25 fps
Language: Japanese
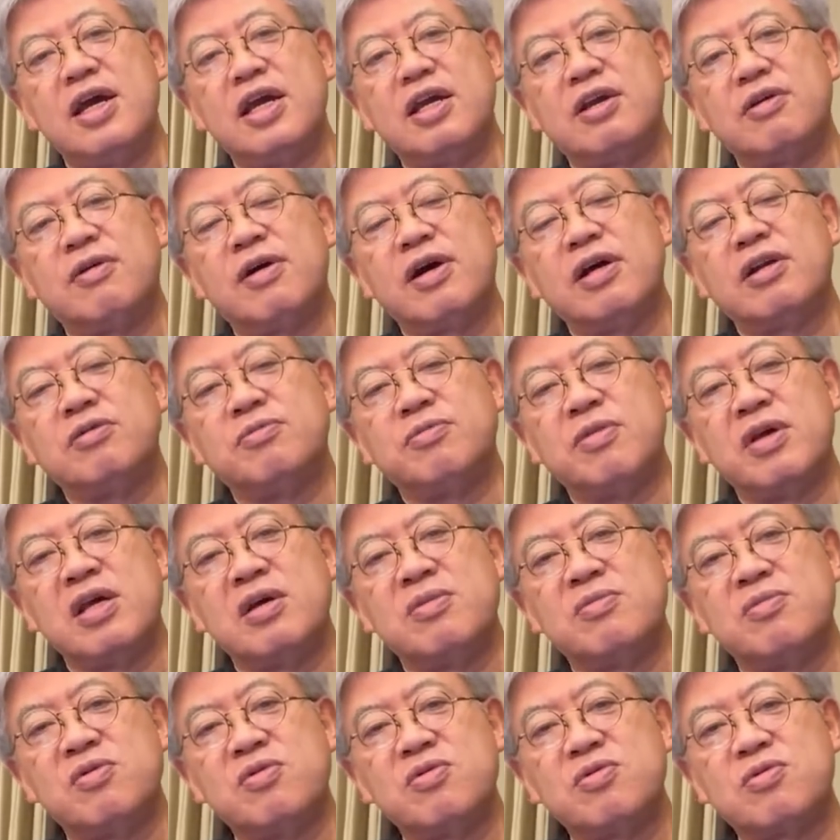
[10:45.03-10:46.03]
いわゆる
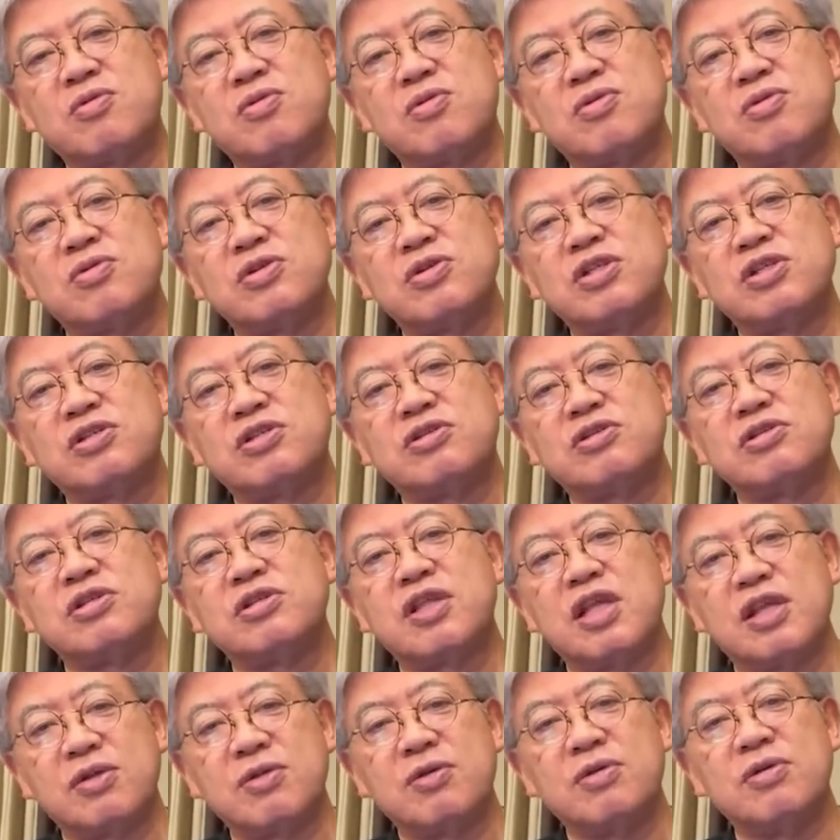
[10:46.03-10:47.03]
名門校につ
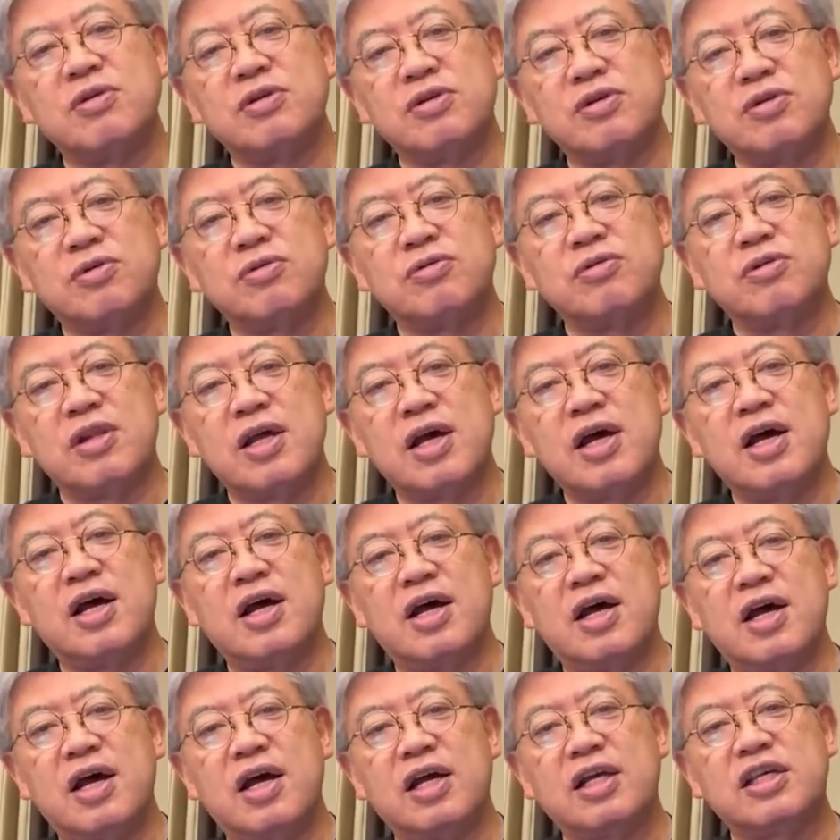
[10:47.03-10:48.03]
いてのいろん
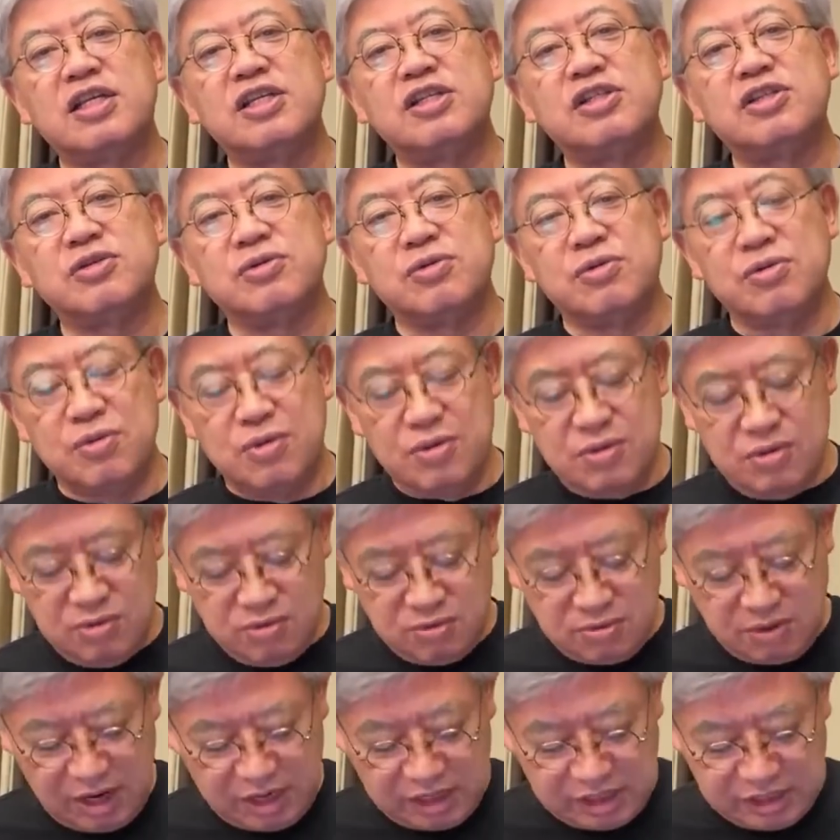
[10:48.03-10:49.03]
な記事を
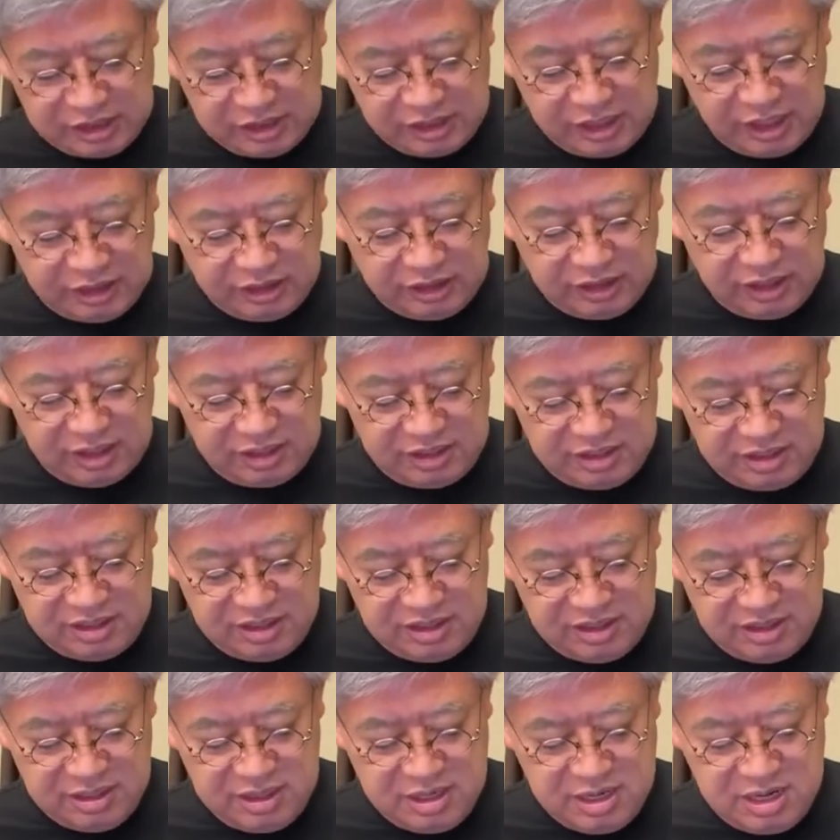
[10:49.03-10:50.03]
お書きになった
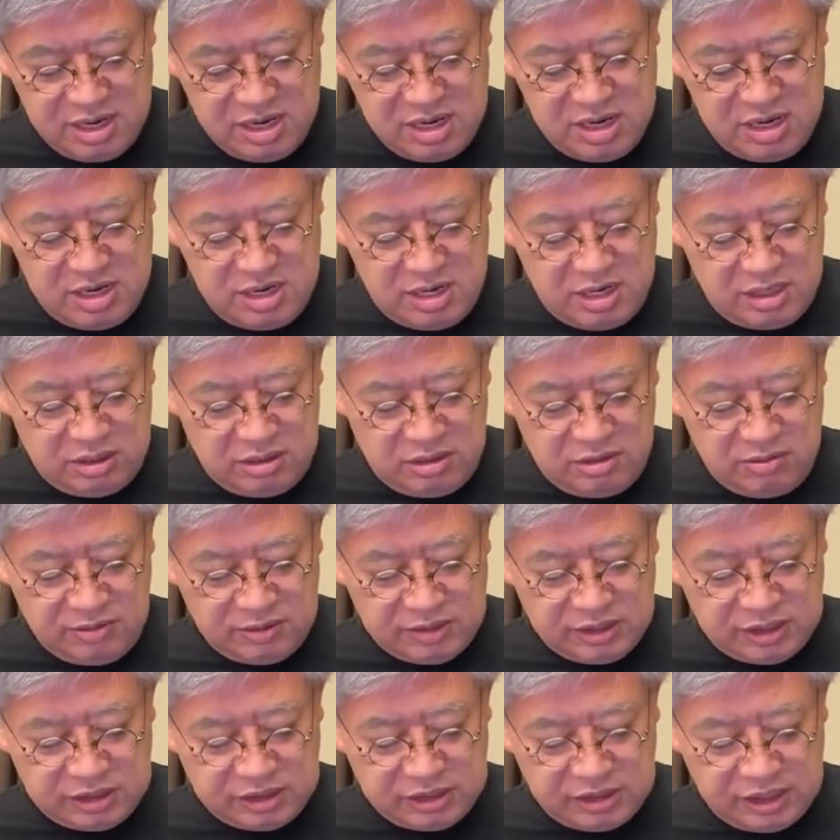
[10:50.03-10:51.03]
り、あるい
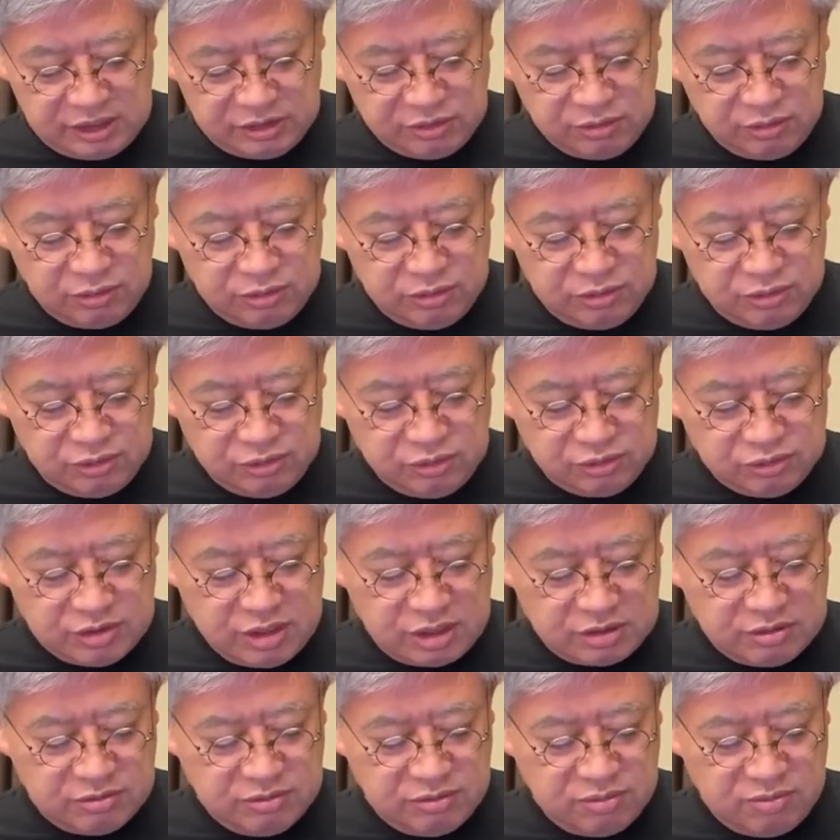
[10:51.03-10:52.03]
はですね、そういう著
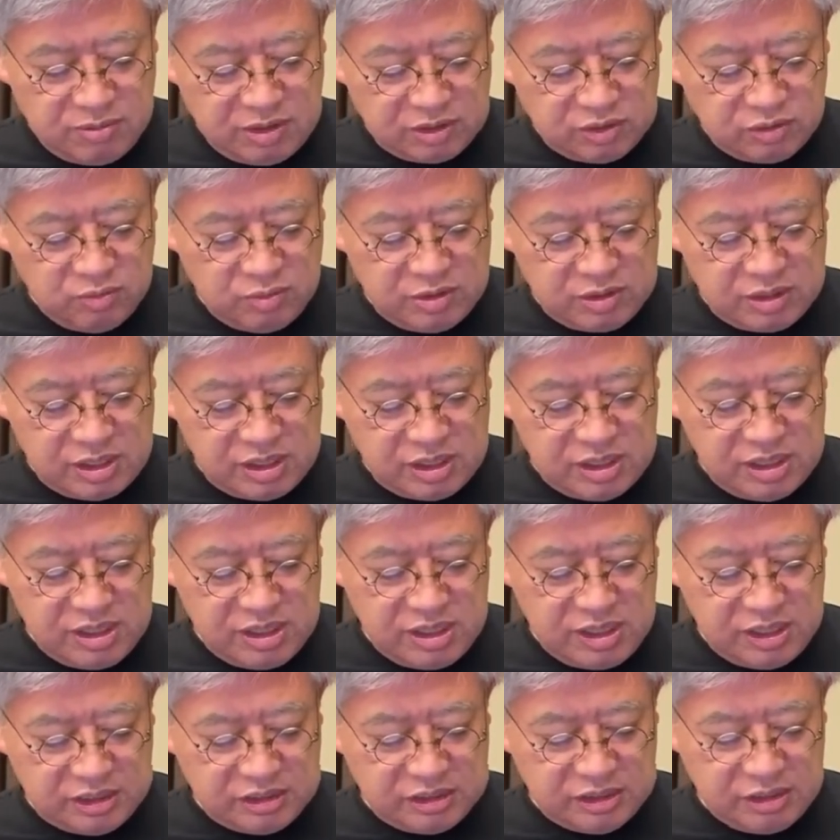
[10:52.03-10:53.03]
作をまとめ
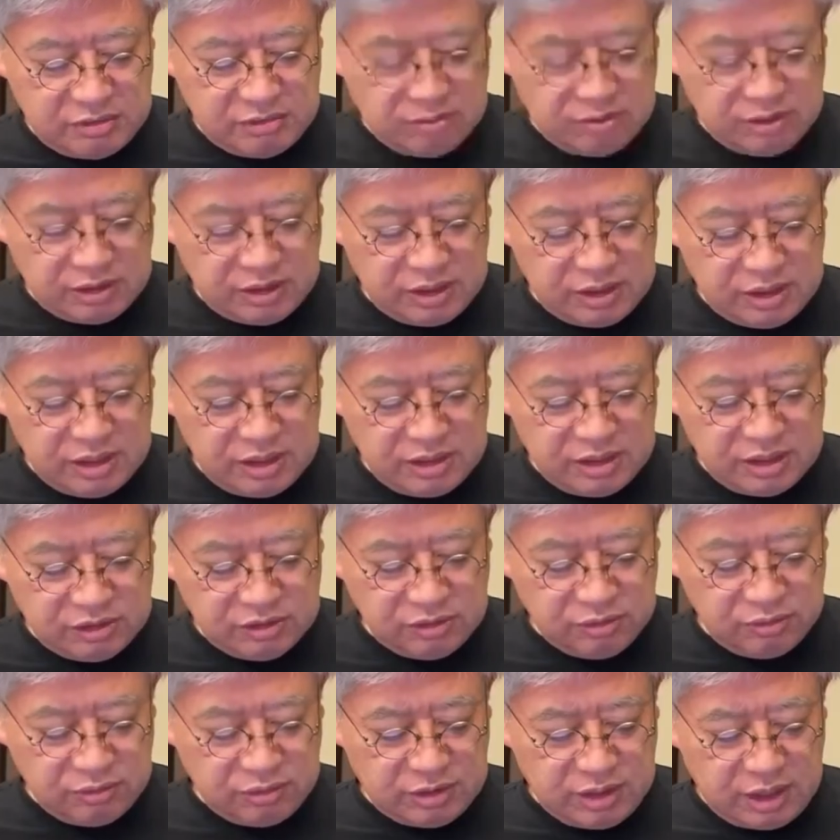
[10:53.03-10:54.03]
てらっしゃる方なんで、
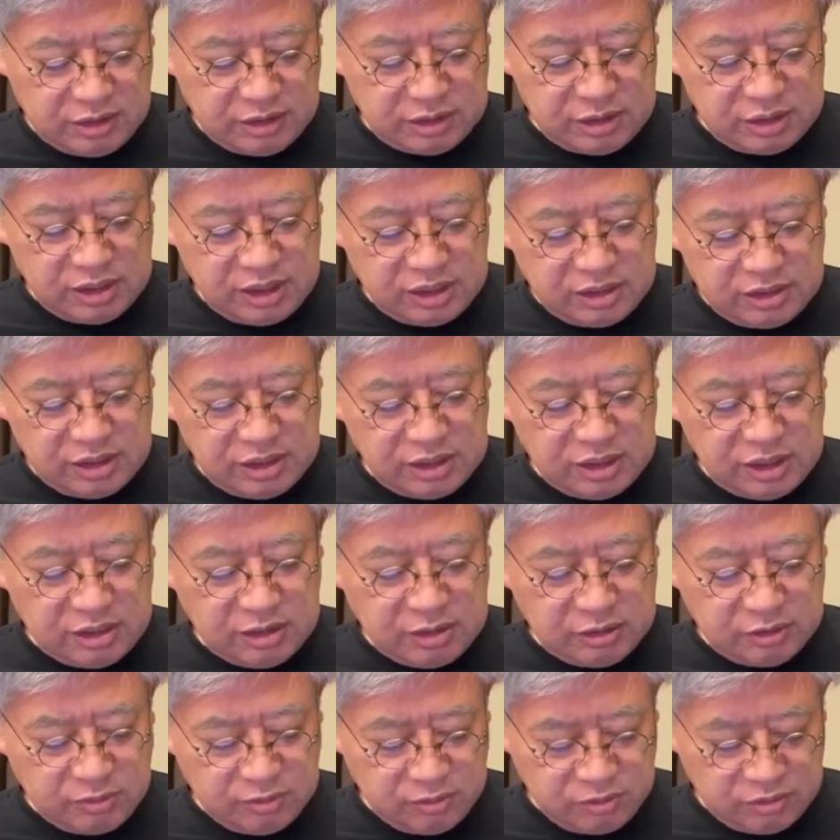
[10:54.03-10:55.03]
そういう観点でやってるんだ
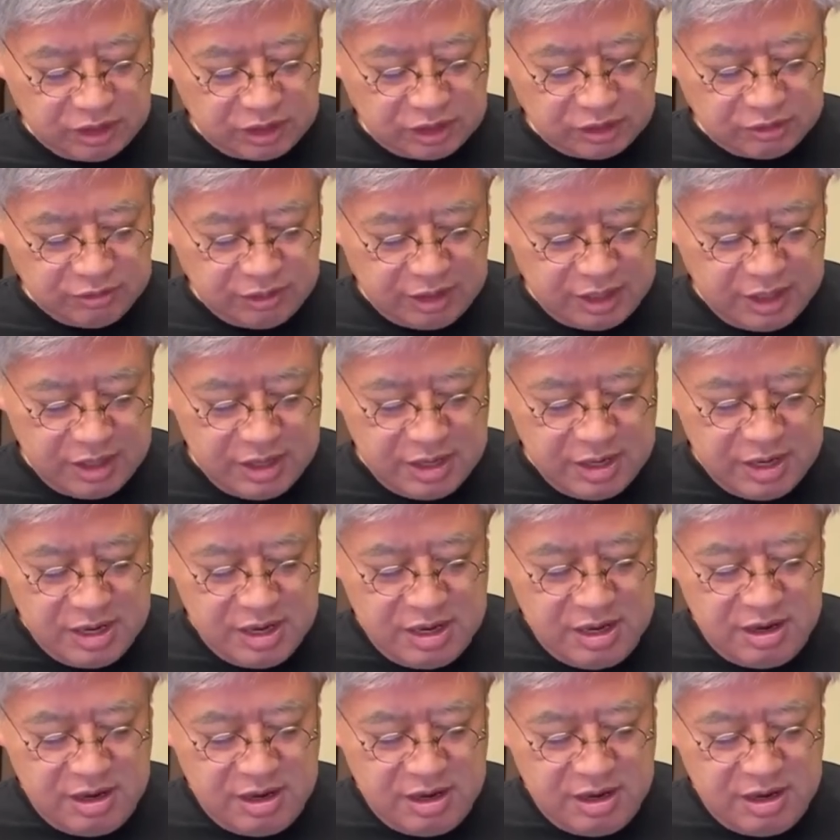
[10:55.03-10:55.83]
ろうと思うんだけどね、